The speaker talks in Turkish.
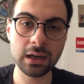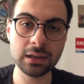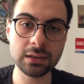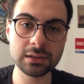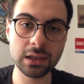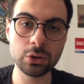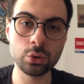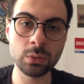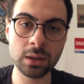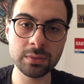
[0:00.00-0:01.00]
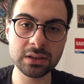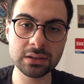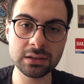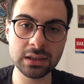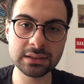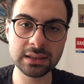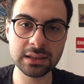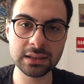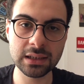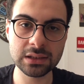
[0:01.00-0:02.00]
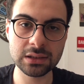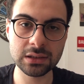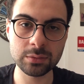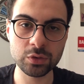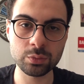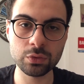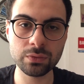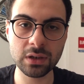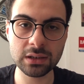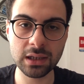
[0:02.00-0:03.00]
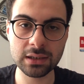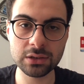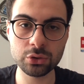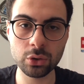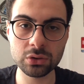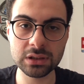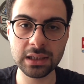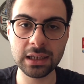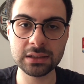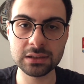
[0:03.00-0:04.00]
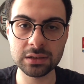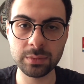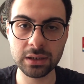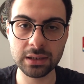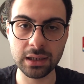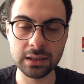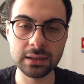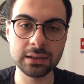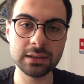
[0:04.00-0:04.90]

Ayrıca umami tadıyla zenginleştirilmiş mutfaklar da çokça tercih edilmekte.